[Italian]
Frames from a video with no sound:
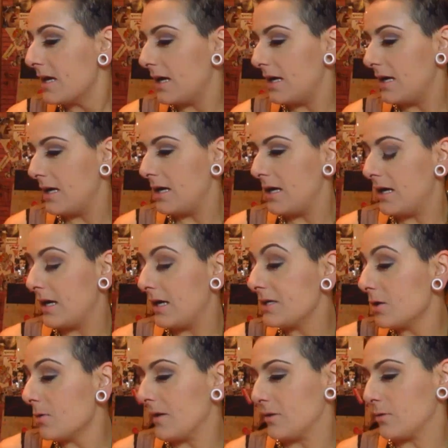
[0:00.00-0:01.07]
eh,
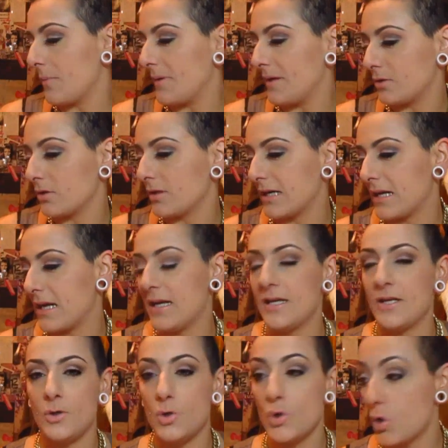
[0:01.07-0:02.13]
io quando ho aperto il canale
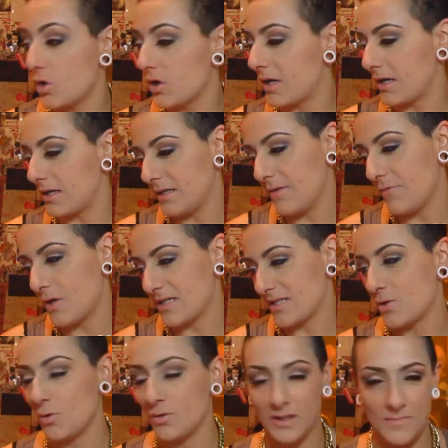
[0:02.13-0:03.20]
non credevo
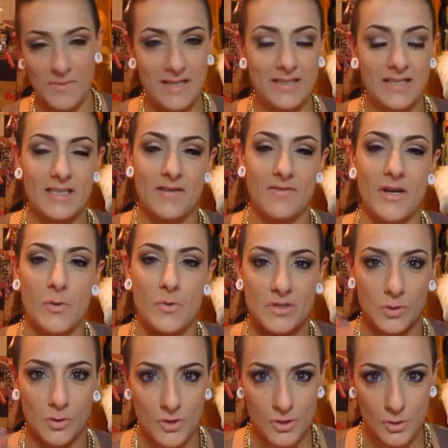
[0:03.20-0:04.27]
assolutamente di avere
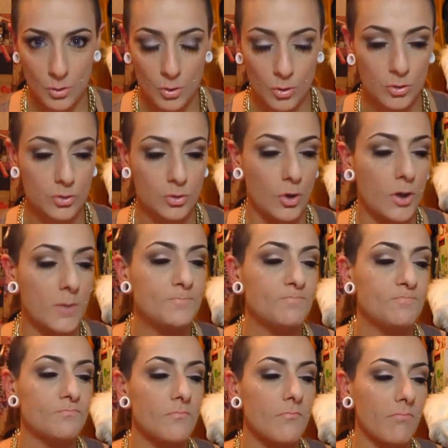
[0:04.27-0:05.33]
questo riscontro
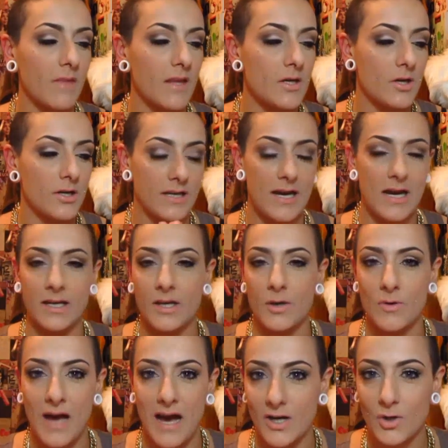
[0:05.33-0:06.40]
io in neanche
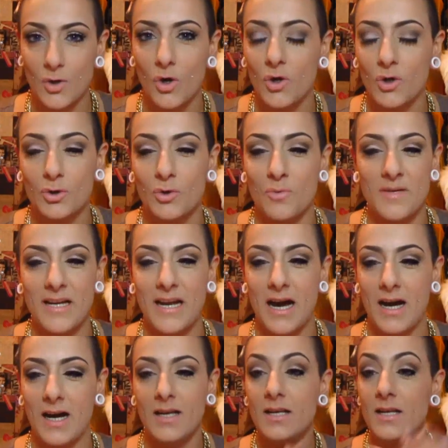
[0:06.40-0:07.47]
un anno ho
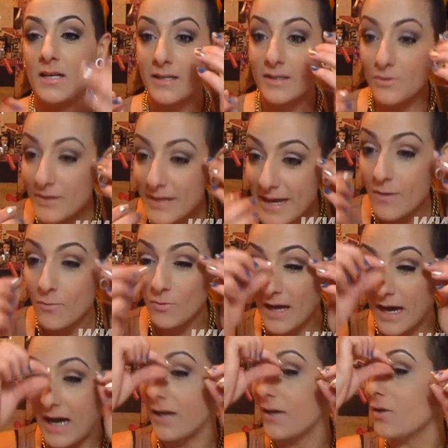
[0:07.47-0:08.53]
8000 non è un
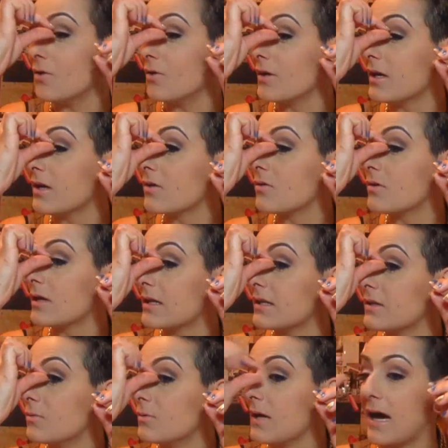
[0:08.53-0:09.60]
anno, è ancora
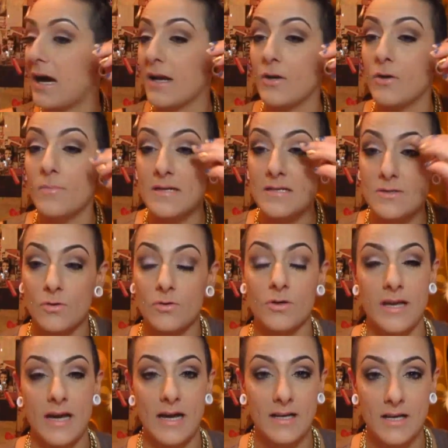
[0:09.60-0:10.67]
di un anno ma sono
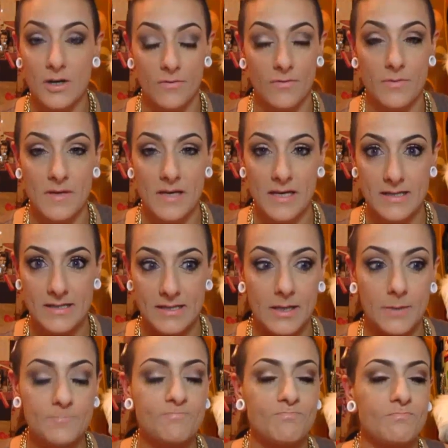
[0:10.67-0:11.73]
neanche 9
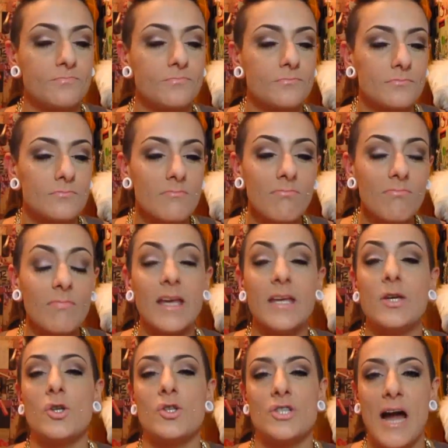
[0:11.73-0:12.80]
mesi
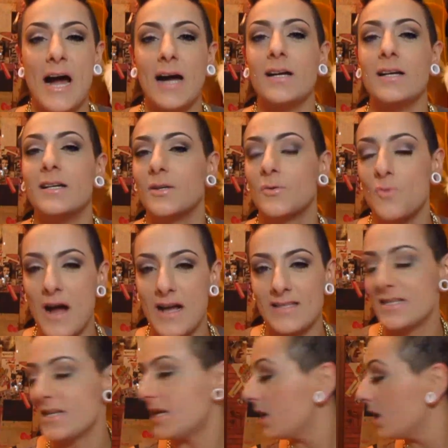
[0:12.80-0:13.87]
io già eh,
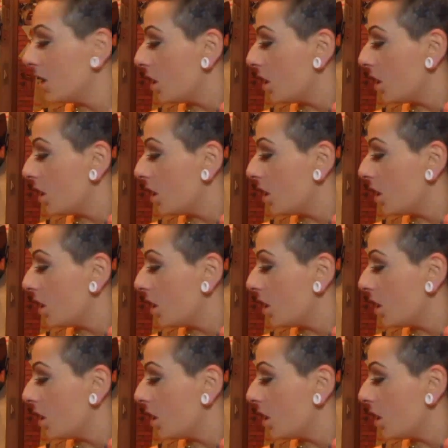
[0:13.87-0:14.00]
quasi